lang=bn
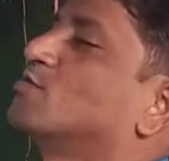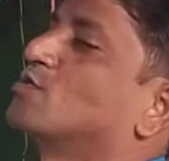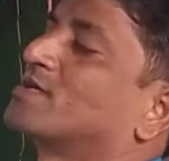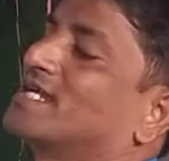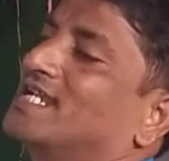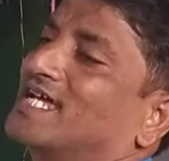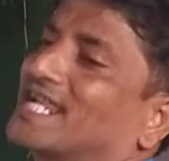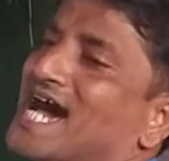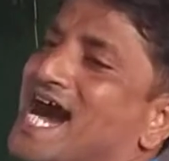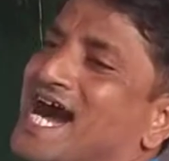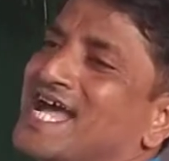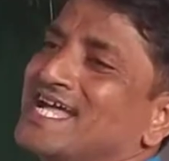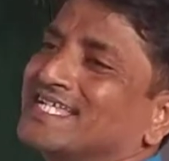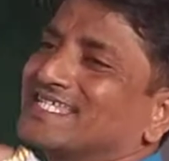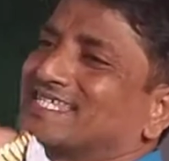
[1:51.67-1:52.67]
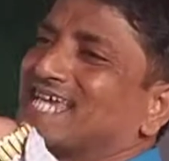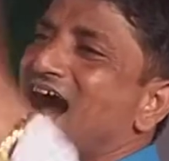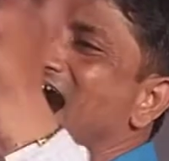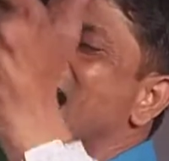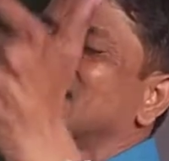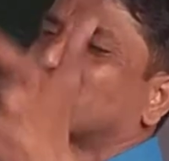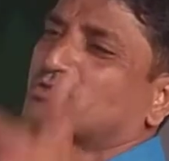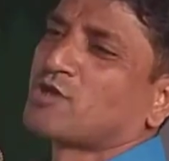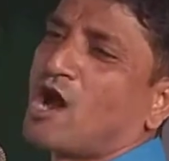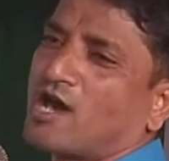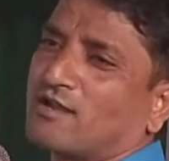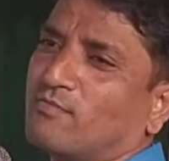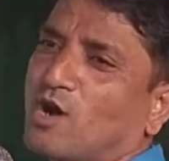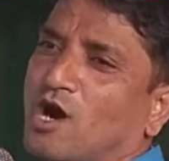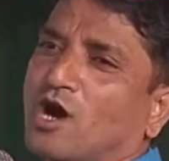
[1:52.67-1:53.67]
উকিলেরা জাত
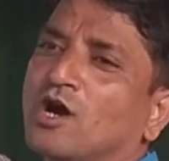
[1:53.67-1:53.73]
ধর্ম